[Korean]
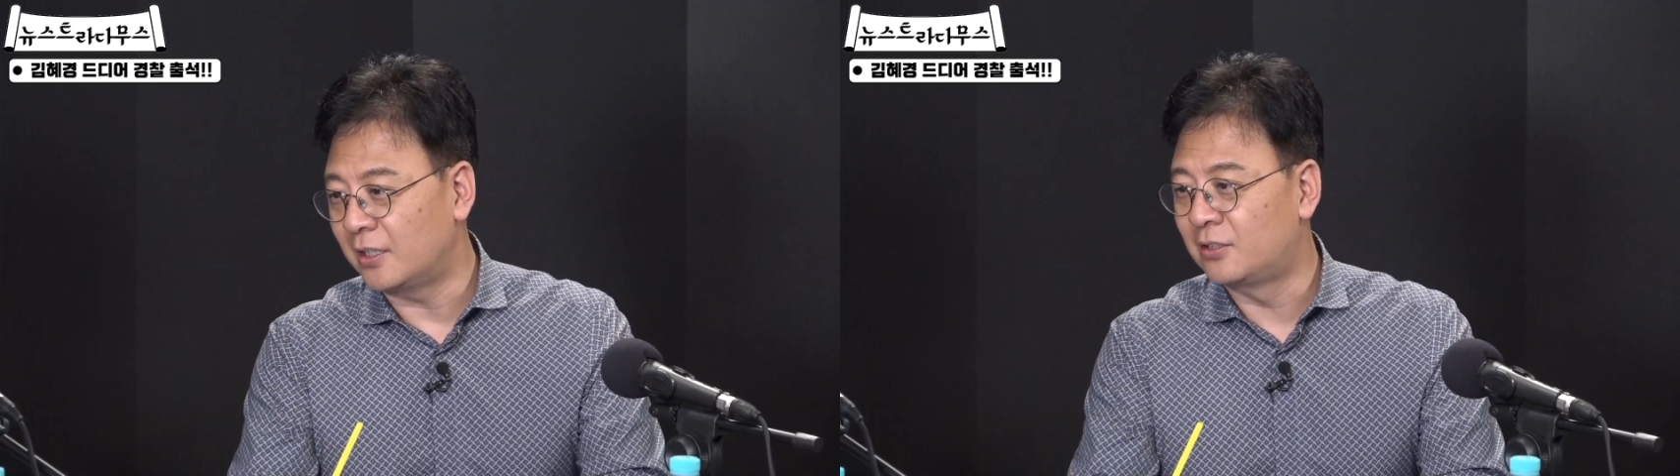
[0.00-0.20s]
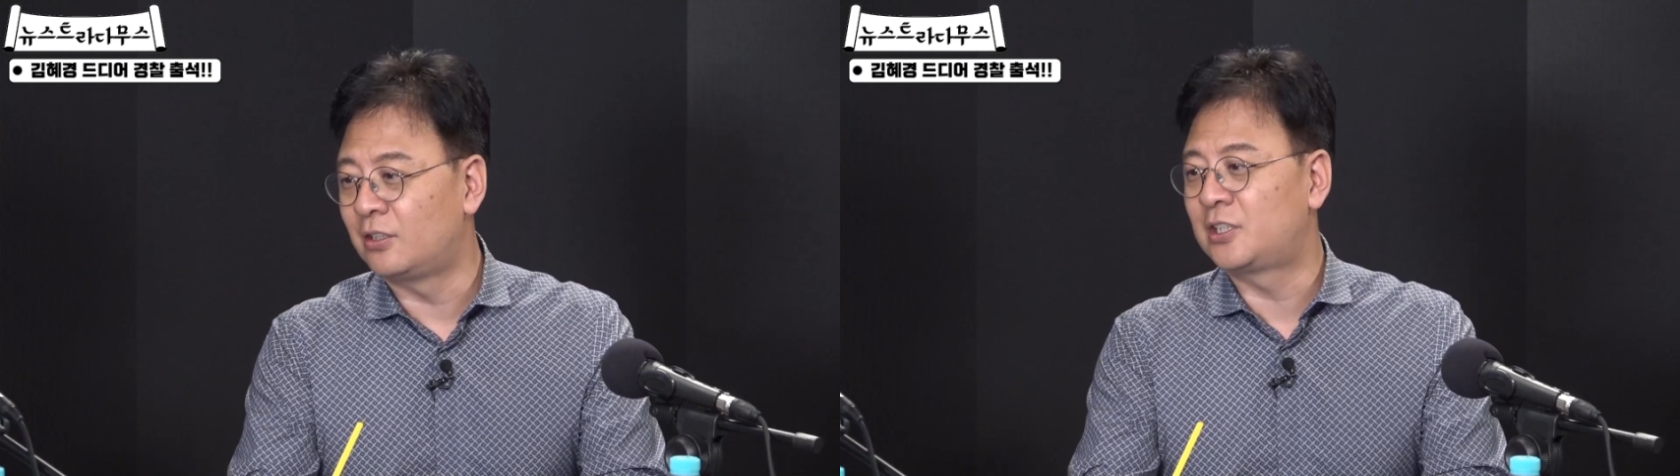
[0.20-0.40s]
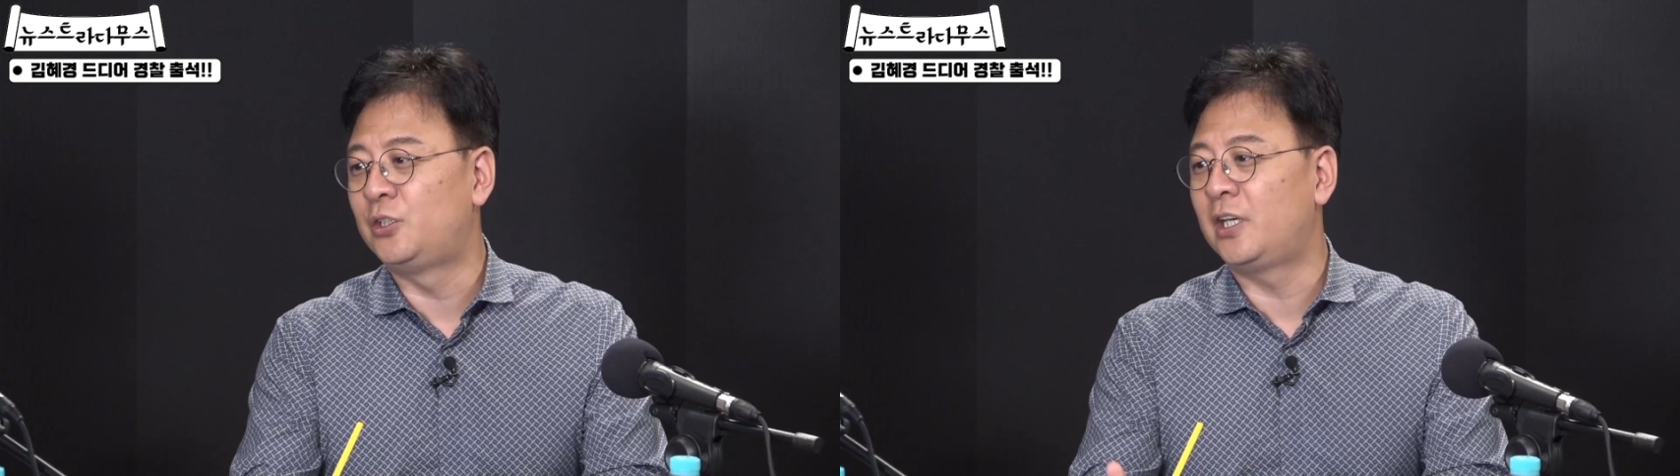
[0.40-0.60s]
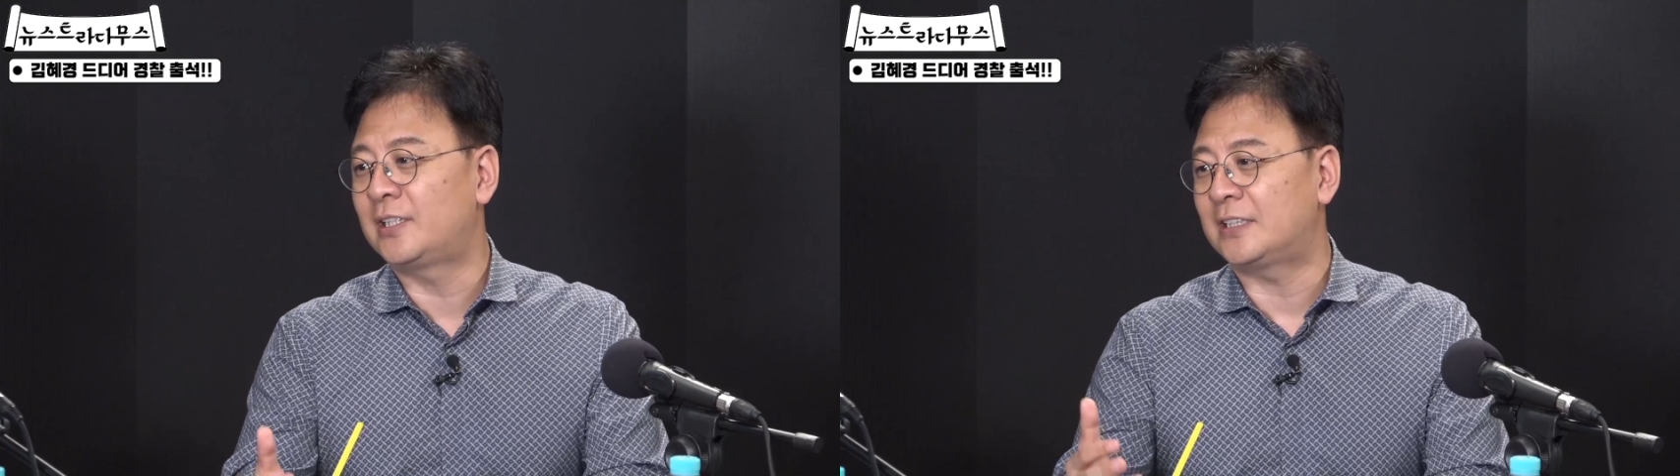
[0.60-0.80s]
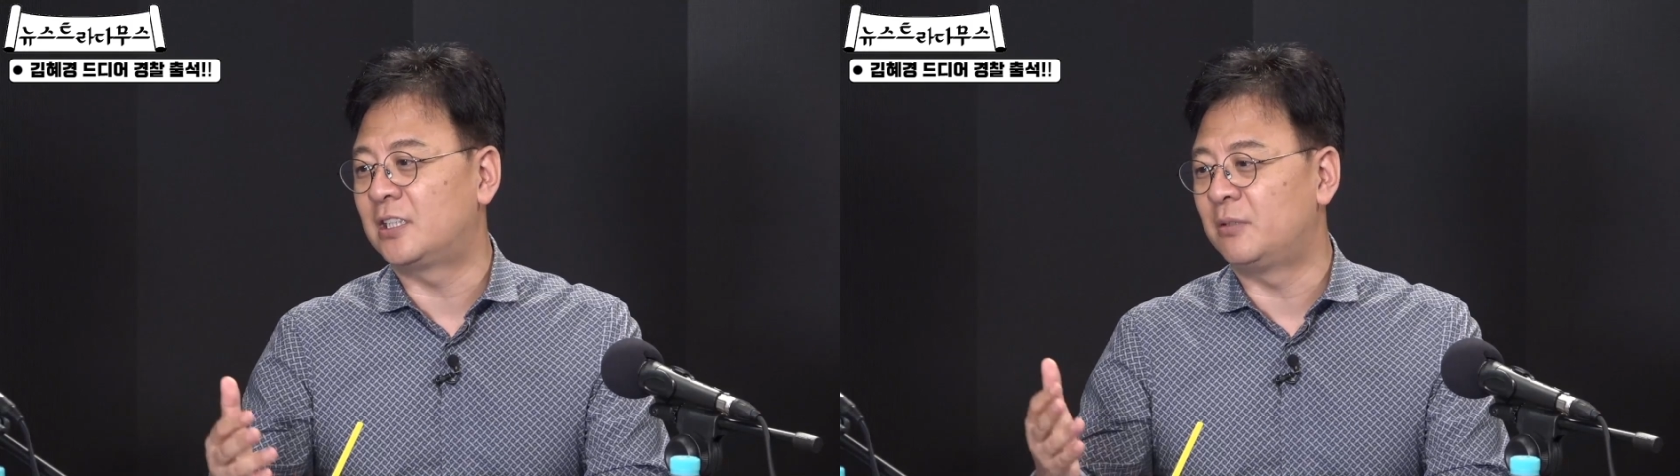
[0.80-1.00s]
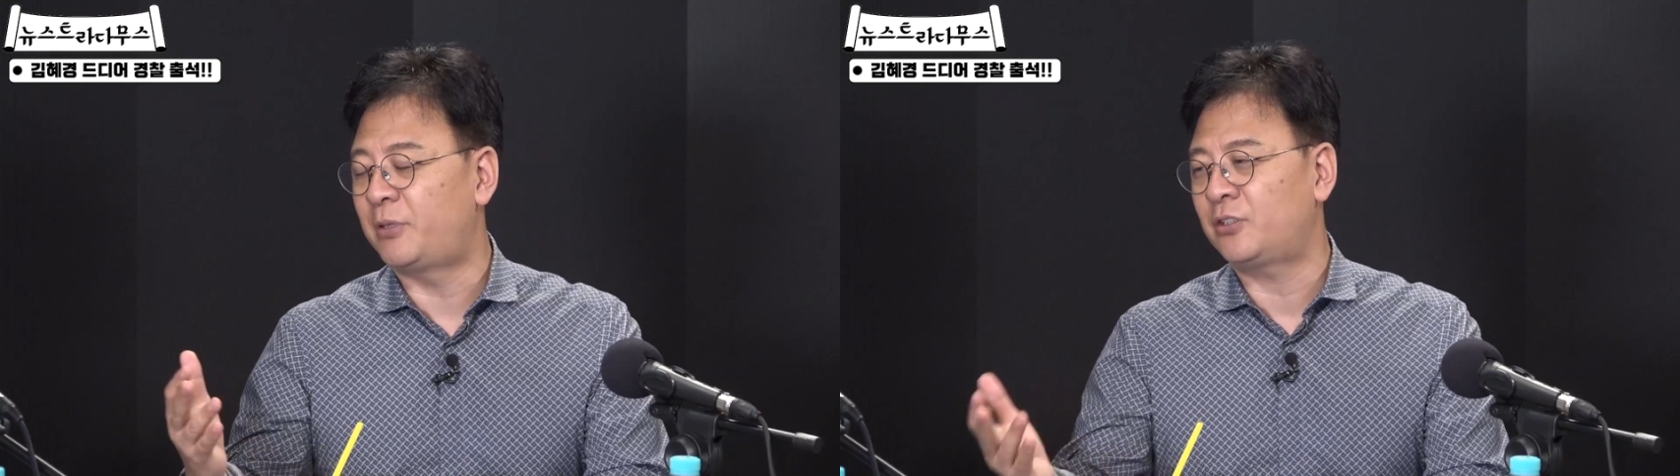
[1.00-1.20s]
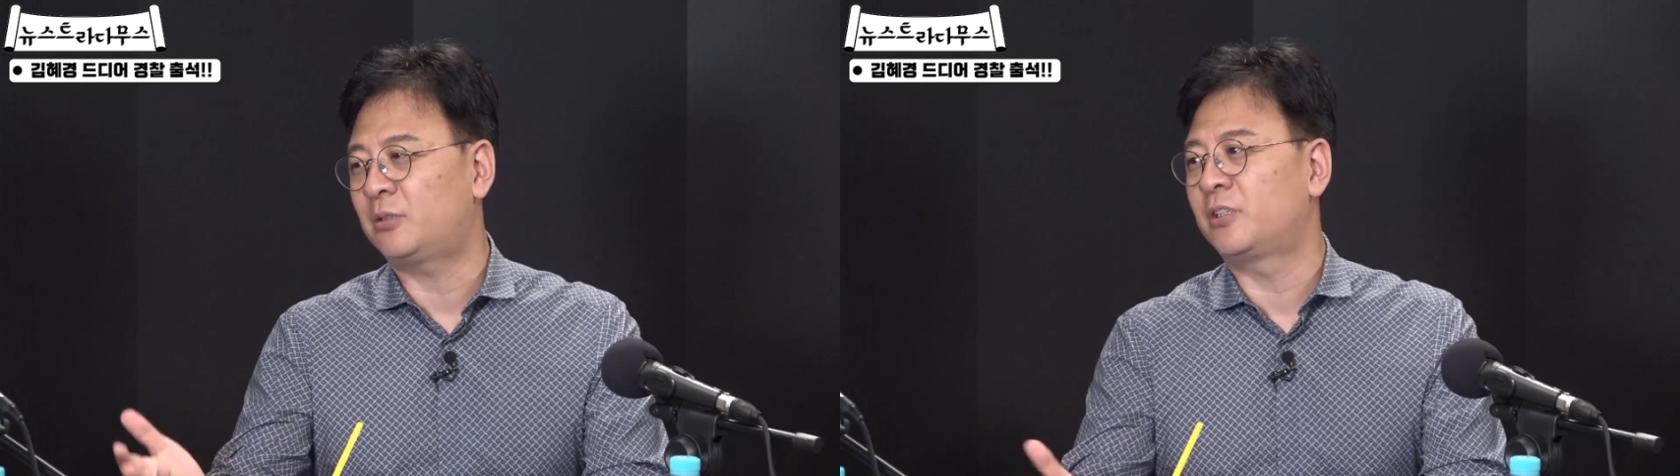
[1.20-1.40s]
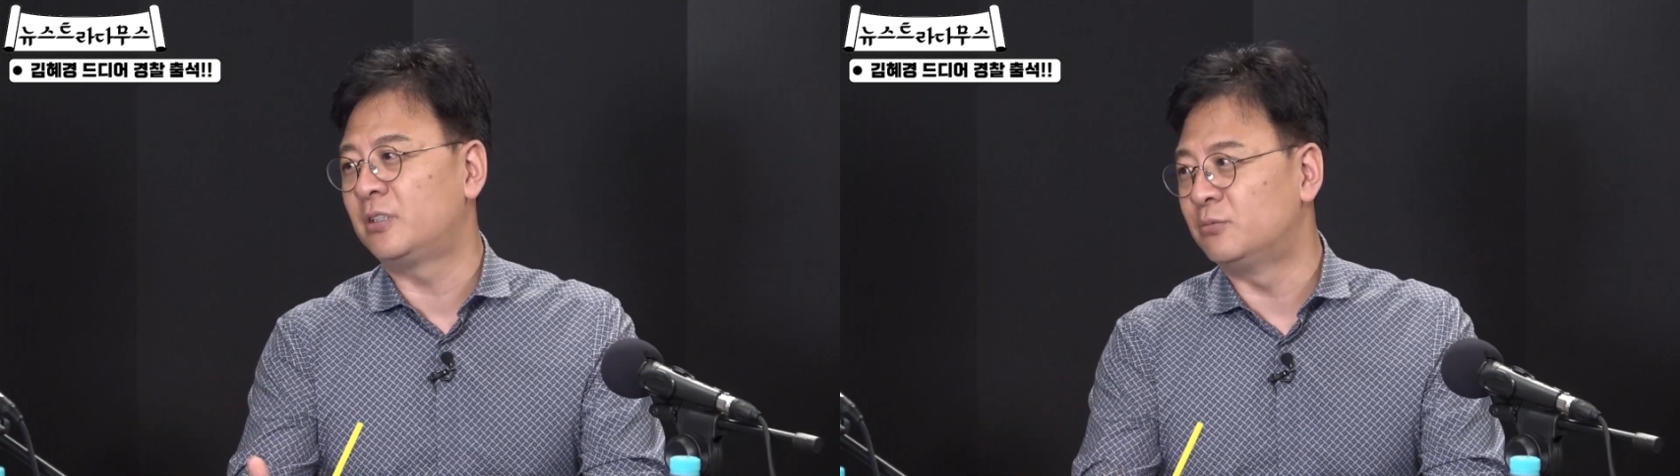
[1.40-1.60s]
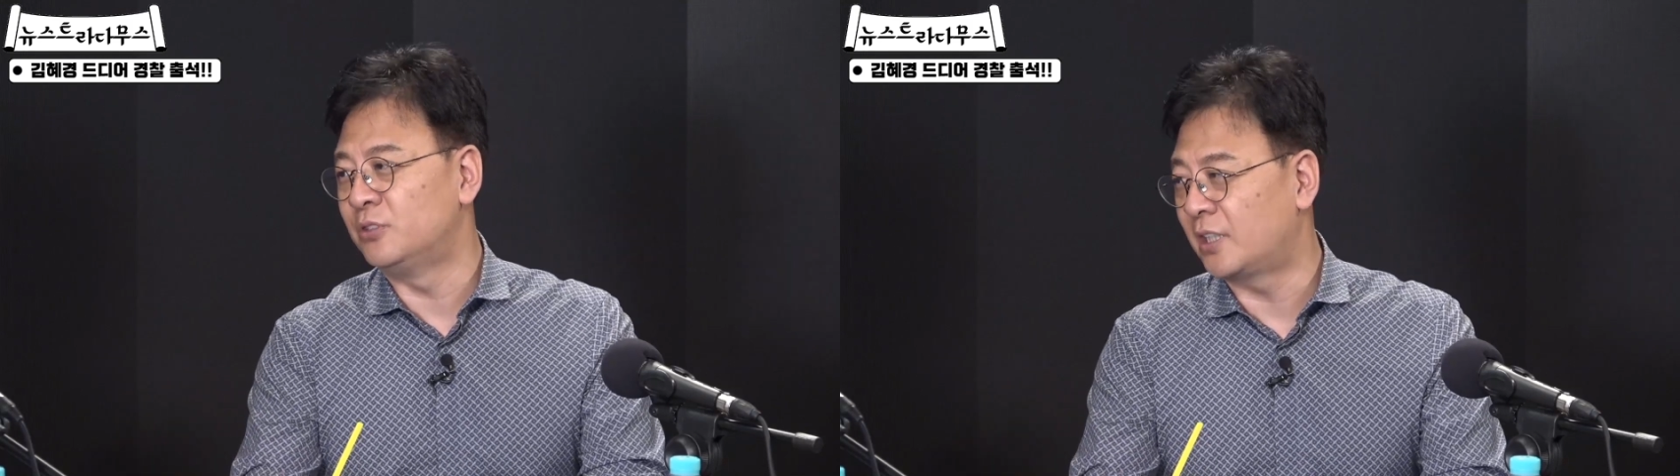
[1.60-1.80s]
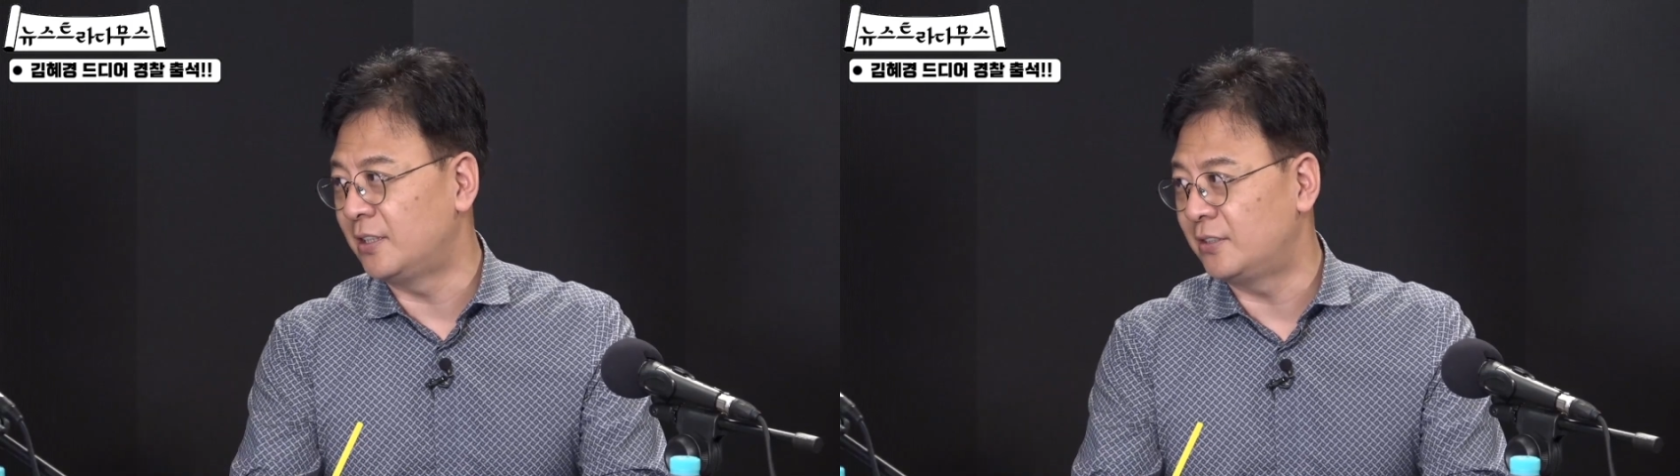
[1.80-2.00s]
그럴 기회 자체를 뺏어버리는
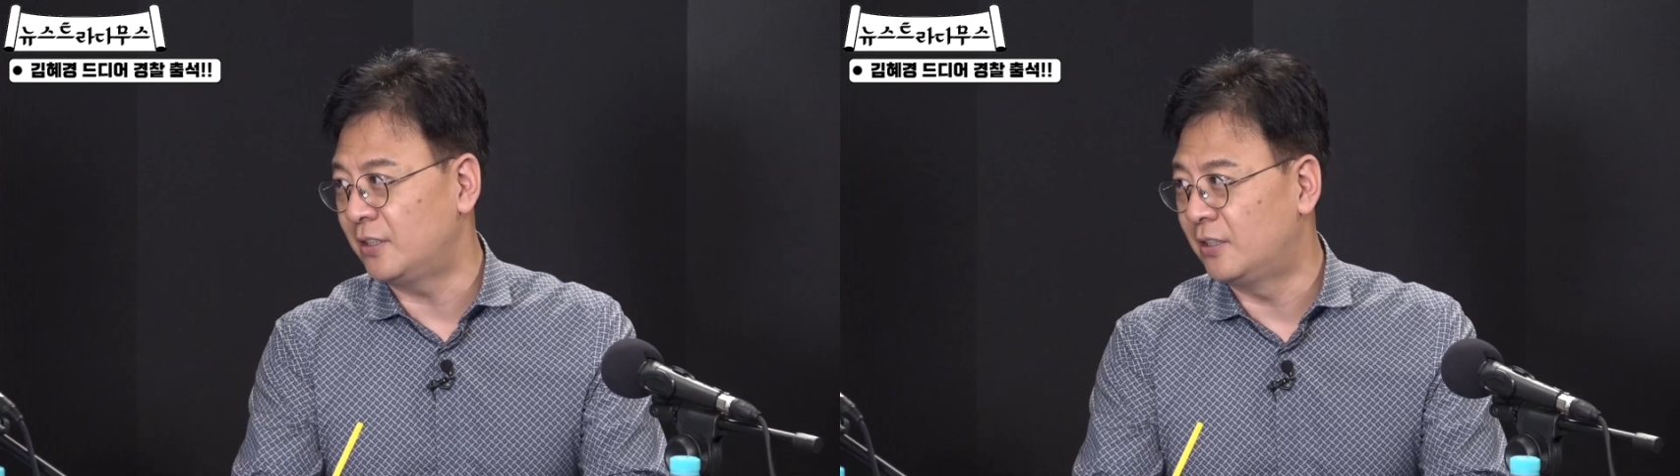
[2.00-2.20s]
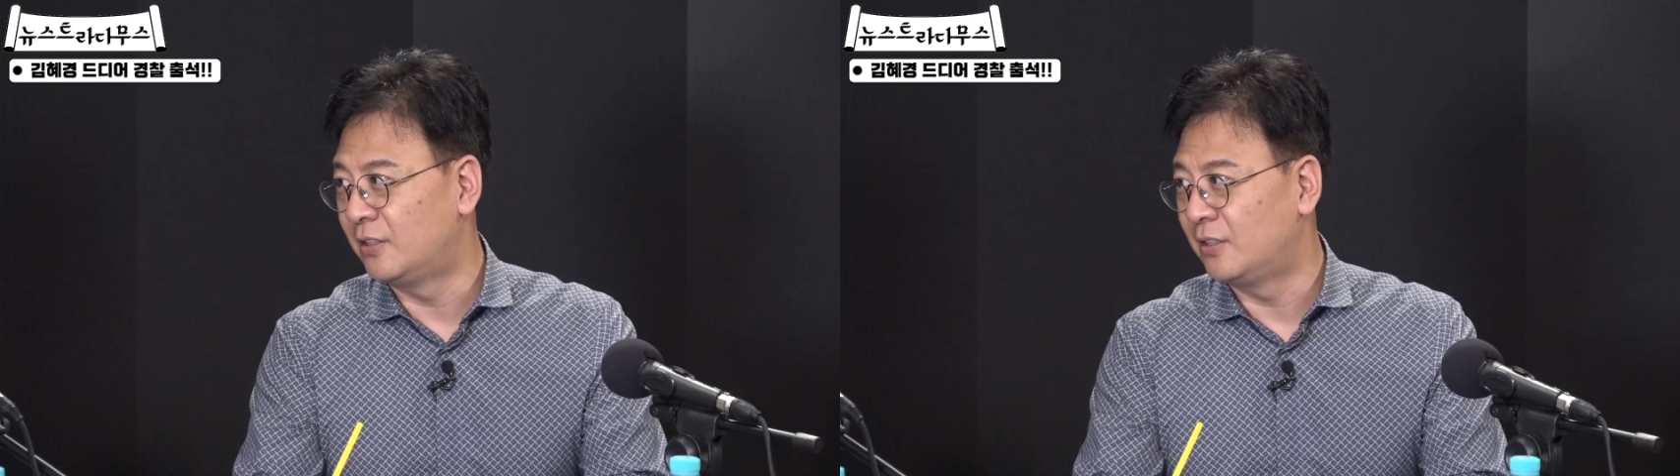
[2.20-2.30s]
문제가 있어요.